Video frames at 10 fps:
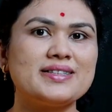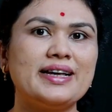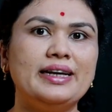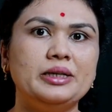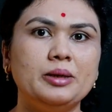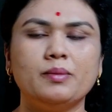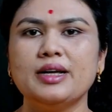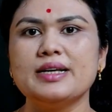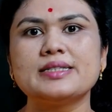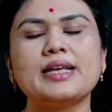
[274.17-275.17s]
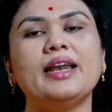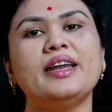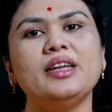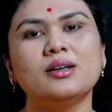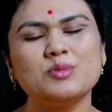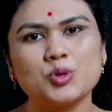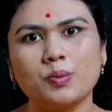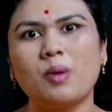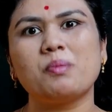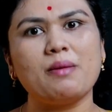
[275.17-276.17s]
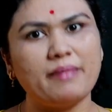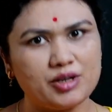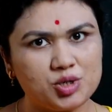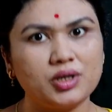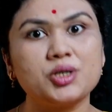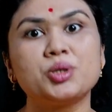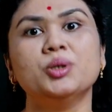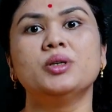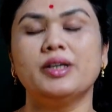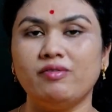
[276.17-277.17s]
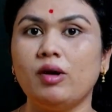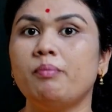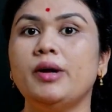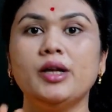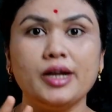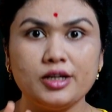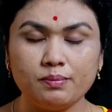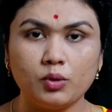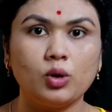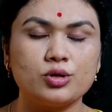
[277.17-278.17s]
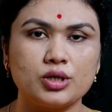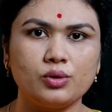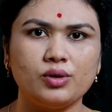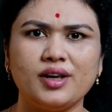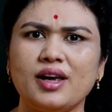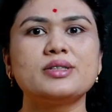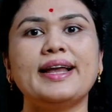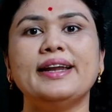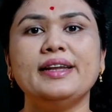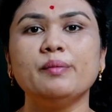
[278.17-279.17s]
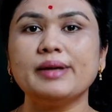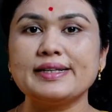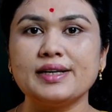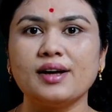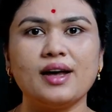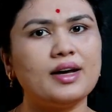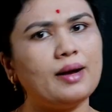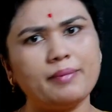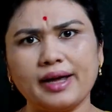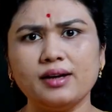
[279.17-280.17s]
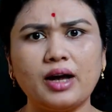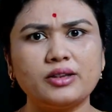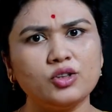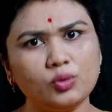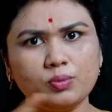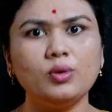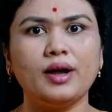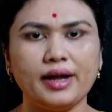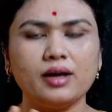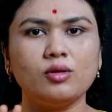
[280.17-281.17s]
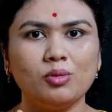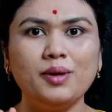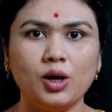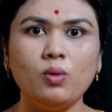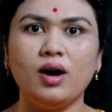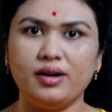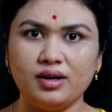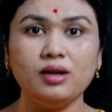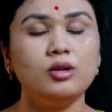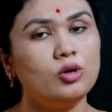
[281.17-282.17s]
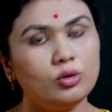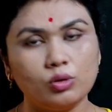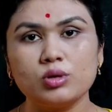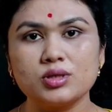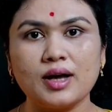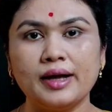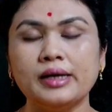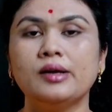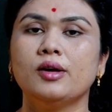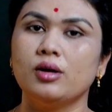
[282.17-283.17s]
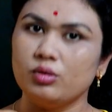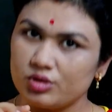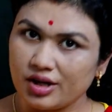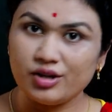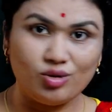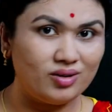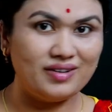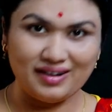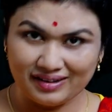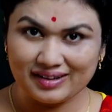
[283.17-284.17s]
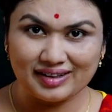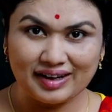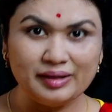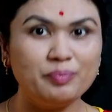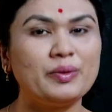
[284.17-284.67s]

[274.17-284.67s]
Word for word: है सेलेनियम सेलेनियम स्पर्म के मैचुरेशन डेवलपमेंट के लिए बहुत जरूरी है तो सेलेनियम कैसे खाएं अगर आप एग खाते हैं तो पूरा एक उबला हुआ अंडा रोज खाएं उसका योग ना हटाएं